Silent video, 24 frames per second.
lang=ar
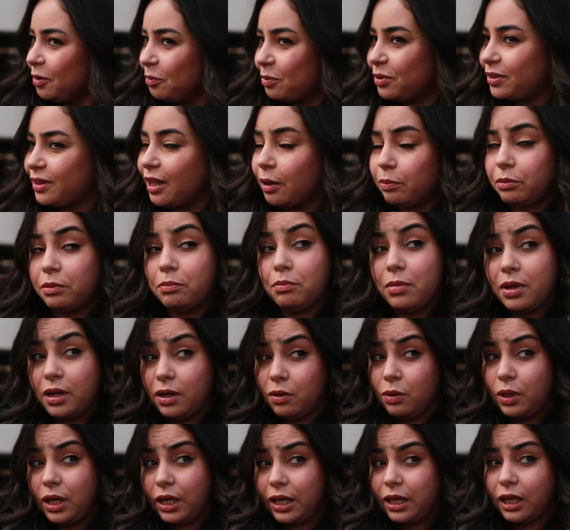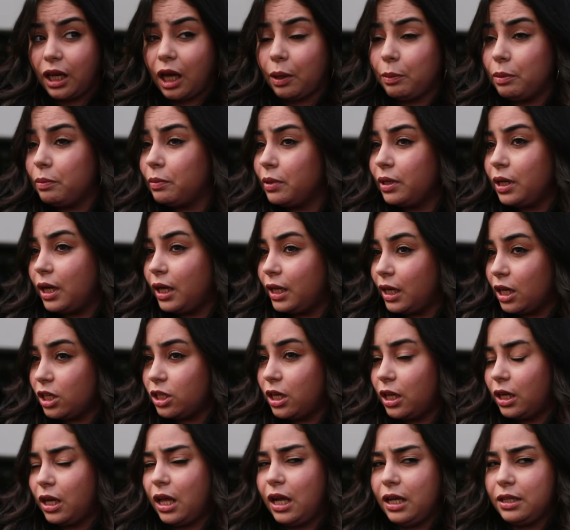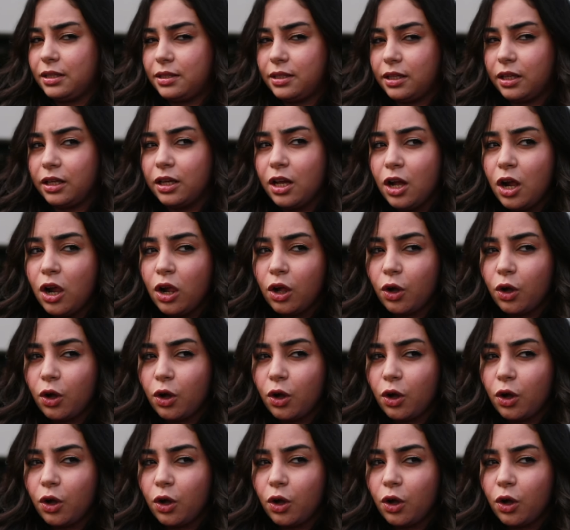بالضبط ولكن قبل منها الا لاحظتي